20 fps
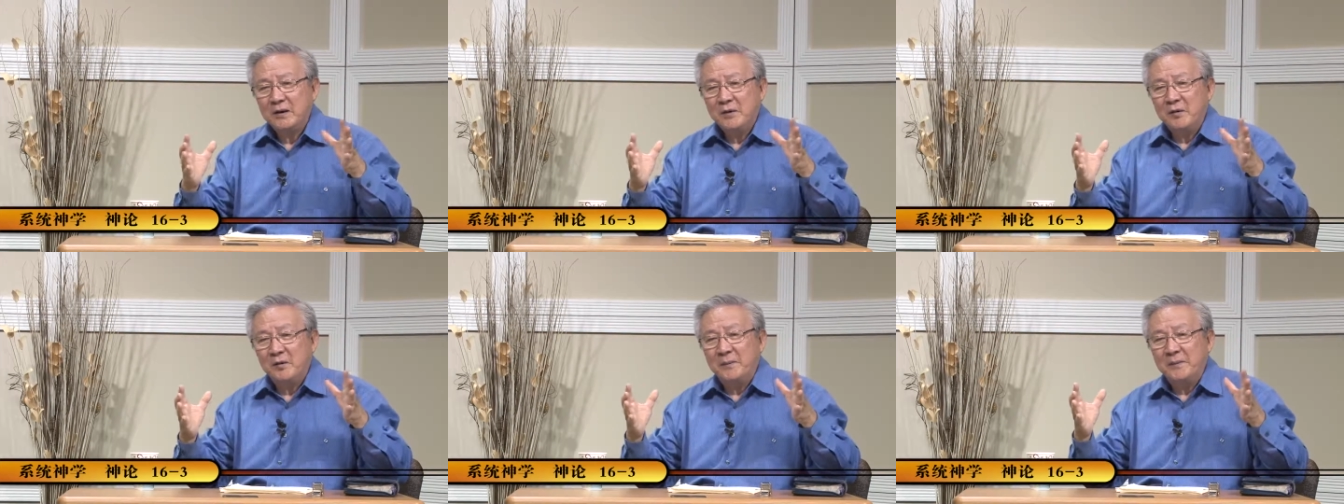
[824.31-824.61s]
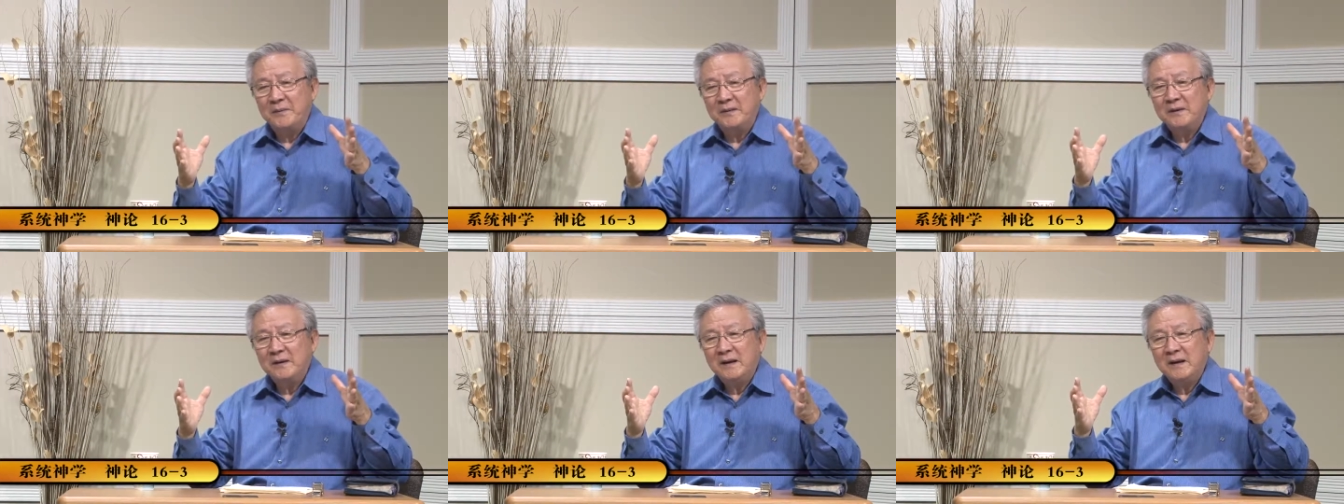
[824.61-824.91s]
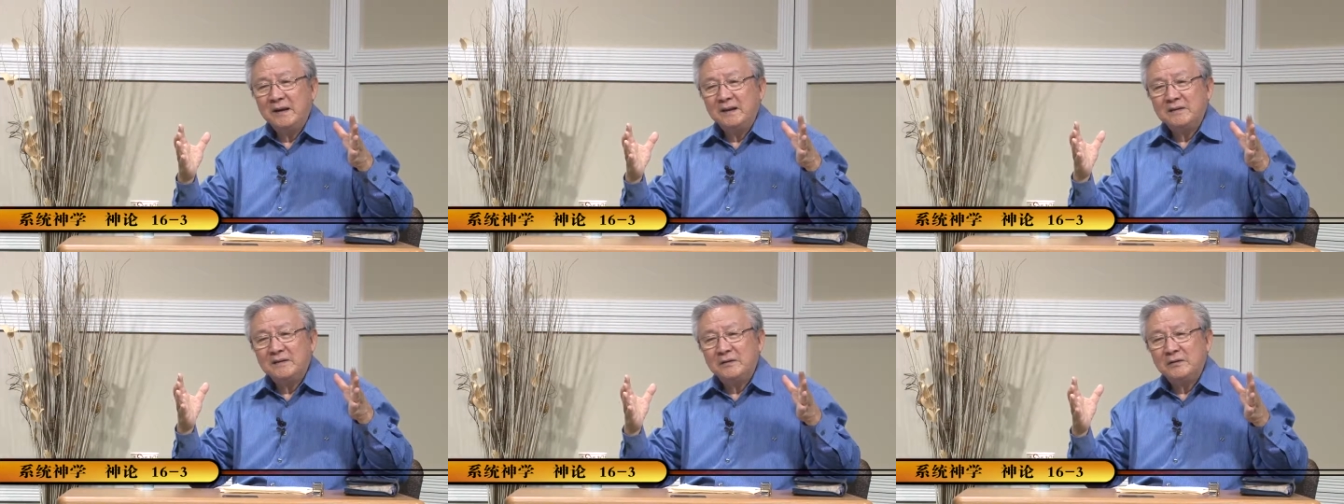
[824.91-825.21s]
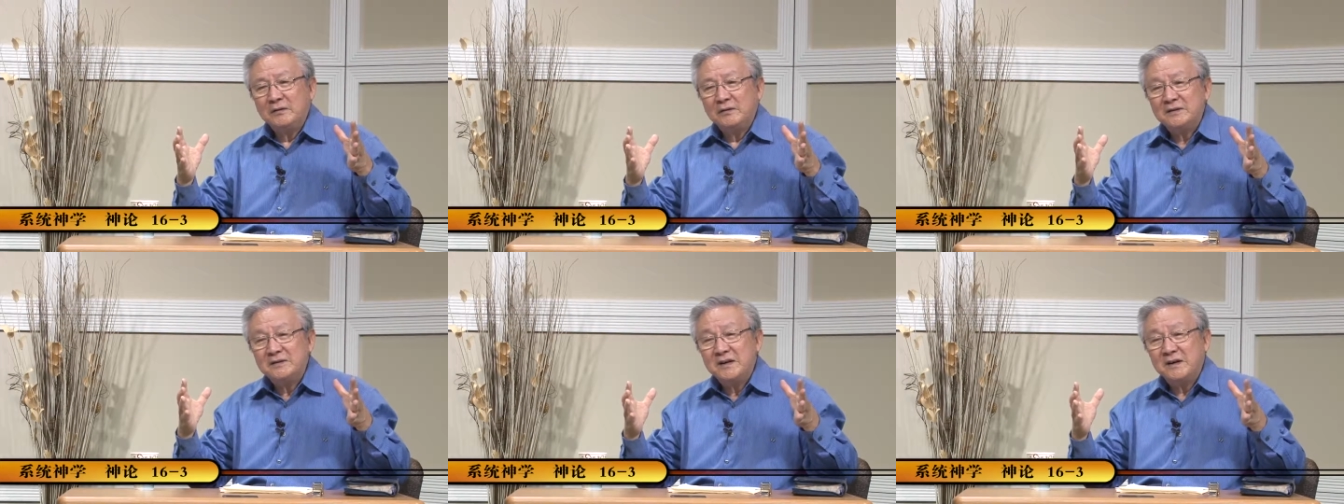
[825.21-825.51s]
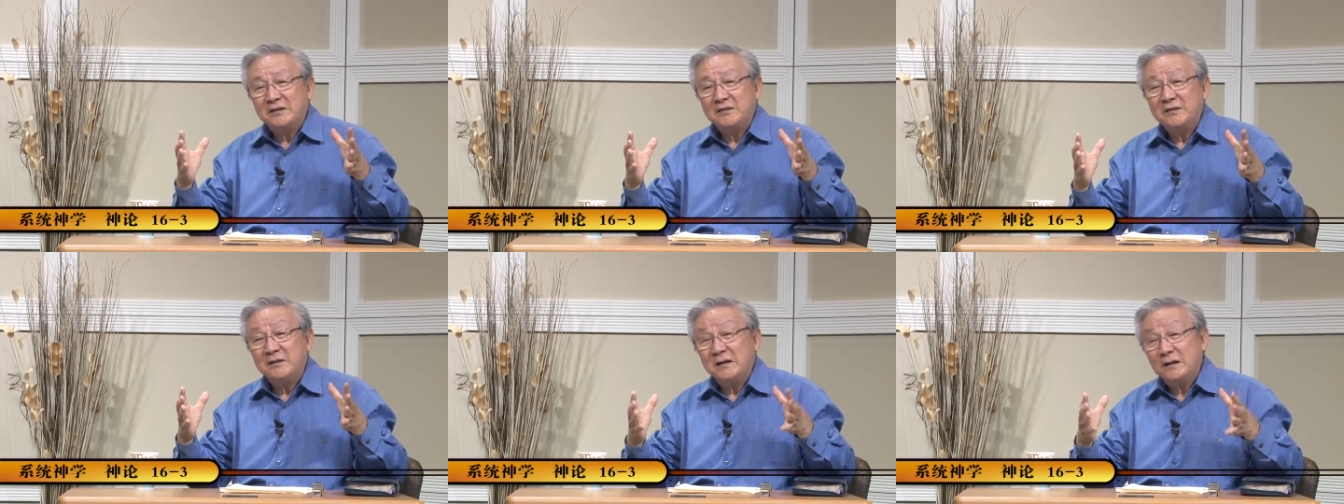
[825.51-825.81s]
我们这种
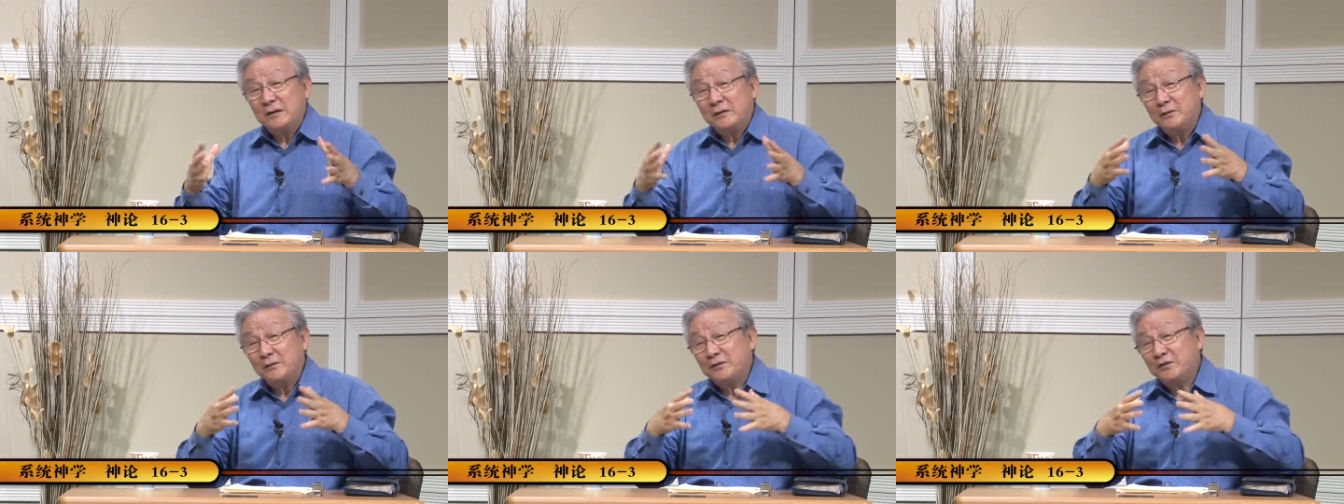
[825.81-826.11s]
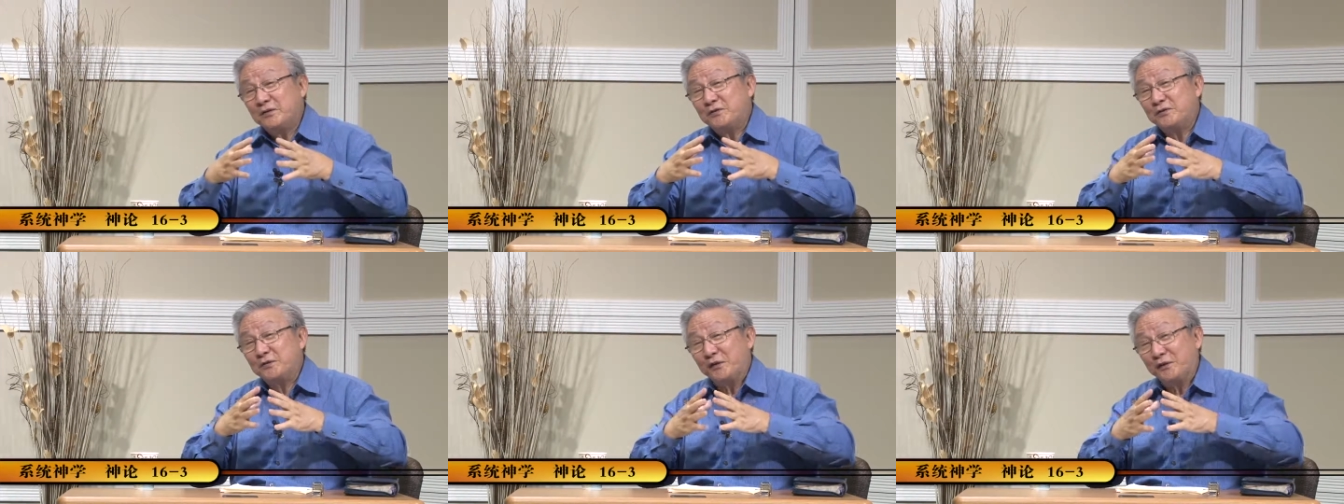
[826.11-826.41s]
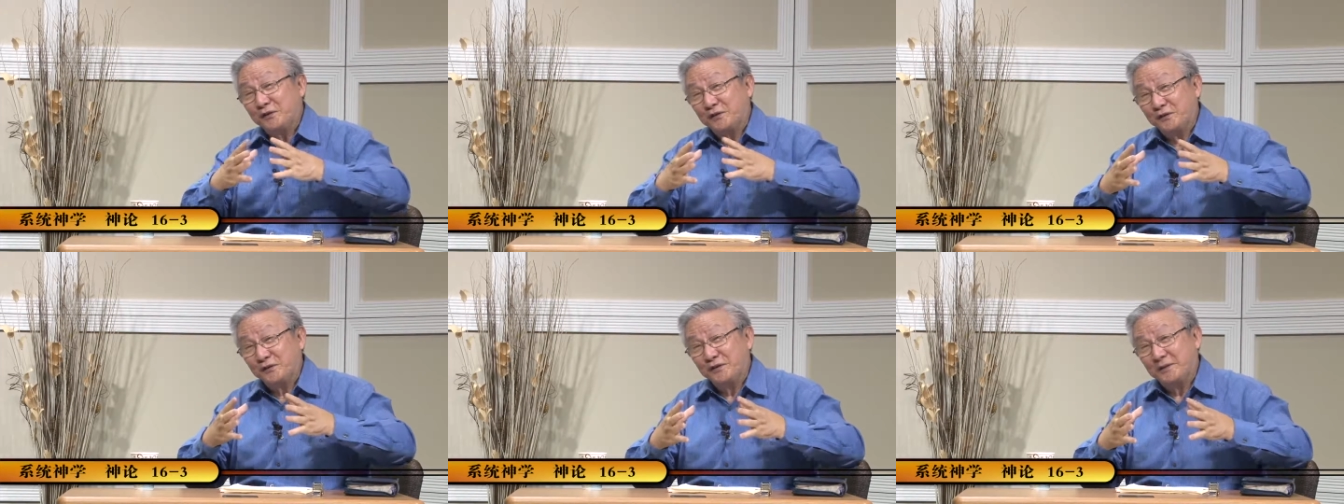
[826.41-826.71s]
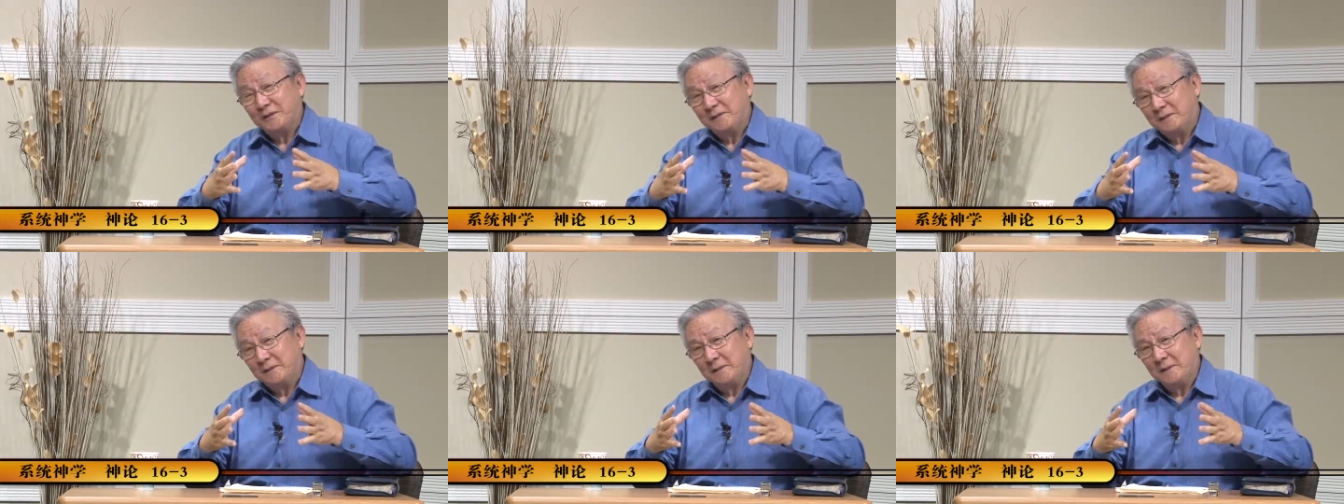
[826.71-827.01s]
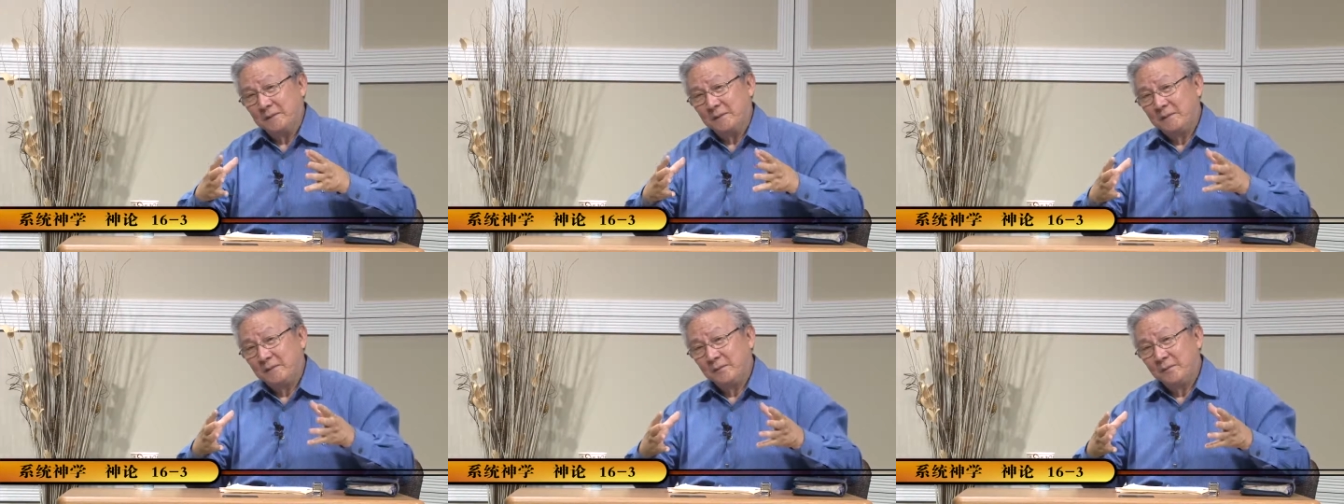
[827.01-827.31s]
解释的都是学说。
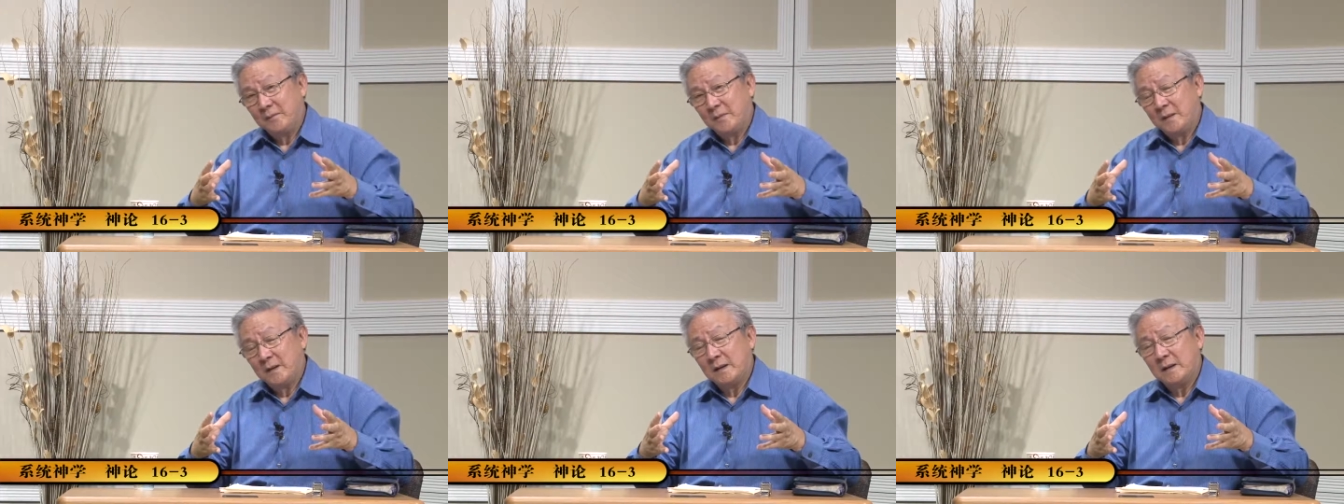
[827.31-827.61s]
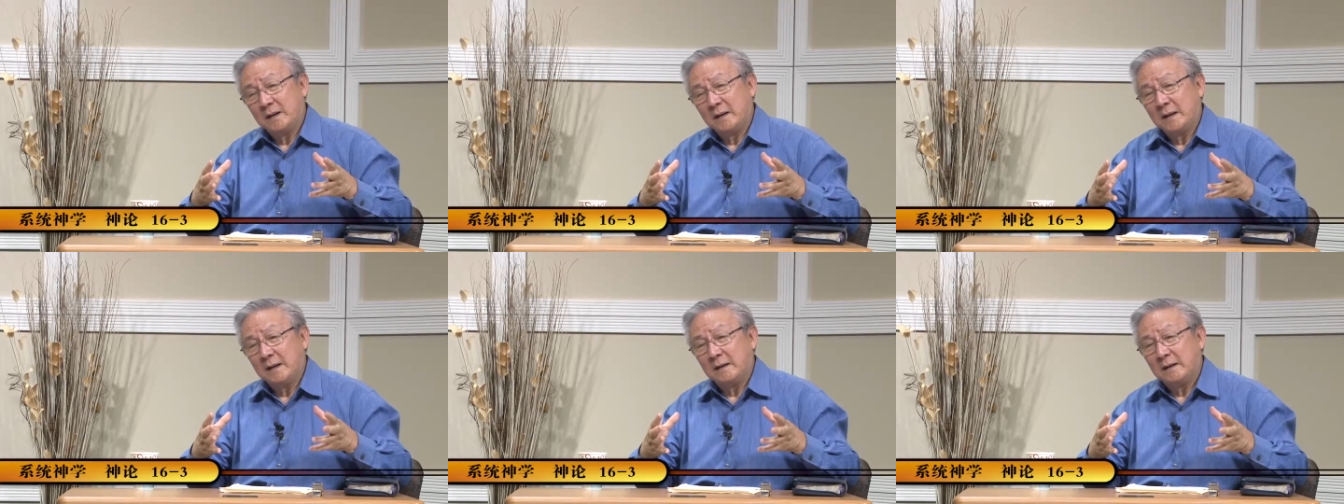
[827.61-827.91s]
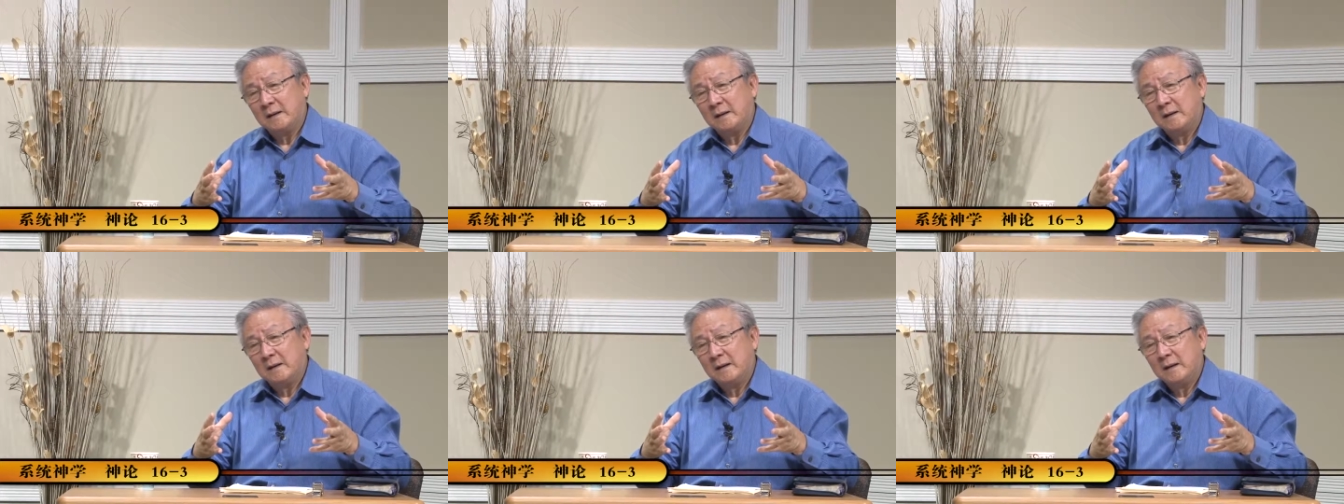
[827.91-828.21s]
OK。